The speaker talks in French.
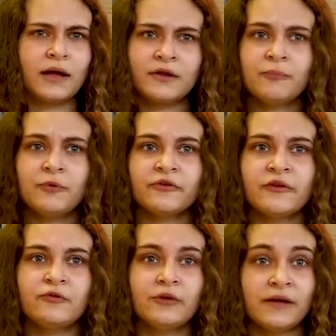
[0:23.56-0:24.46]
à un
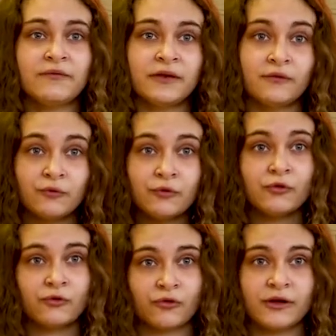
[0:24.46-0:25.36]
exposé d'une élève qui était venue dans
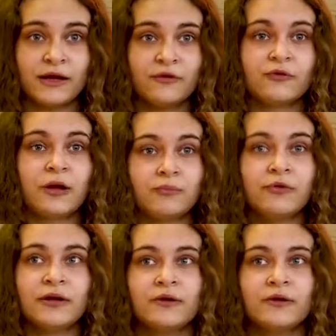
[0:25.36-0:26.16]
notre classe qu'on a pu la